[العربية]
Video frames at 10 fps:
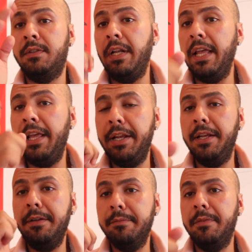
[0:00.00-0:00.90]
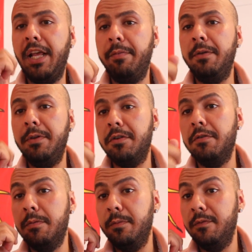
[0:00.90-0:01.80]
تراري مرحبا
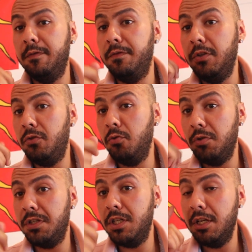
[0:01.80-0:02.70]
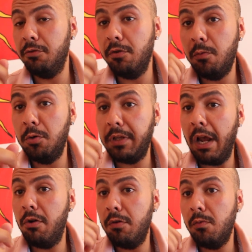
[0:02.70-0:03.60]
بكم فيديو جديد
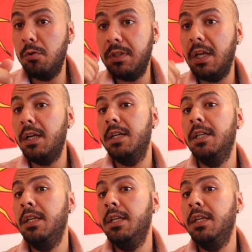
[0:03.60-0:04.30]
المتعة والمتعة